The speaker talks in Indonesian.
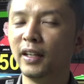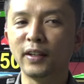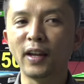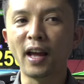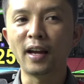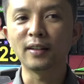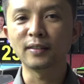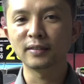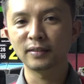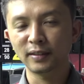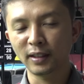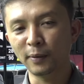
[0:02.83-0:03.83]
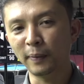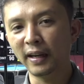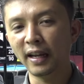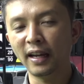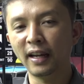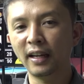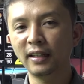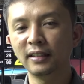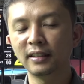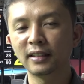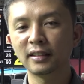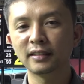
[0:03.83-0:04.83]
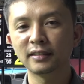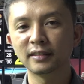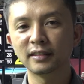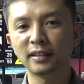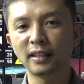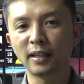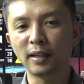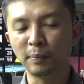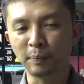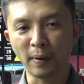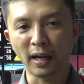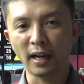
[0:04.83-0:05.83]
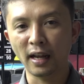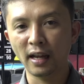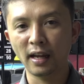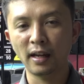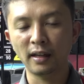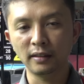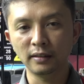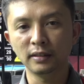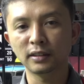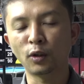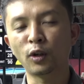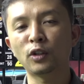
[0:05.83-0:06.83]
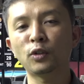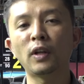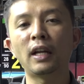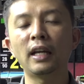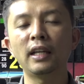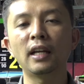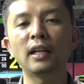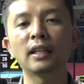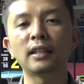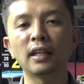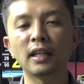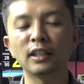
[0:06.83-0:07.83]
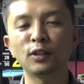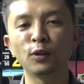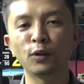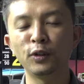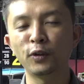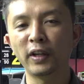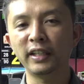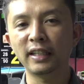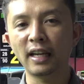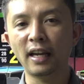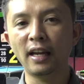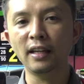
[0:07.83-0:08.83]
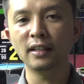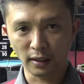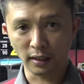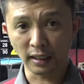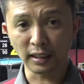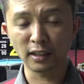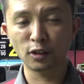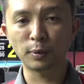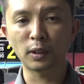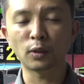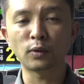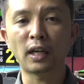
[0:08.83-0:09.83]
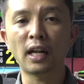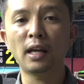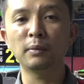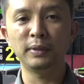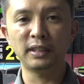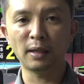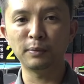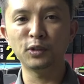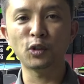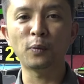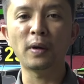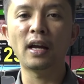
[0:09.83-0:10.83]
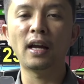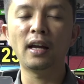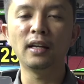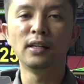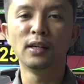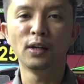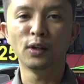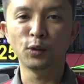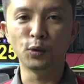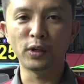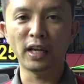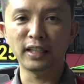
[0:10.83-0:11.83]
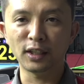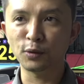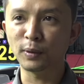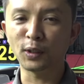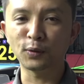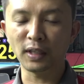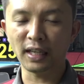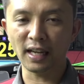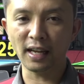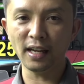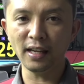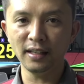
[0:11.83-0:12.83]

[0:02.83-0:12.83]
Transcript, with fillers: Ya, kepada para saudara-saudara yang datang dari seluruh Indonesia, datang ke Sumatera Utara bisa mencoba duriannya Sumatera Utara.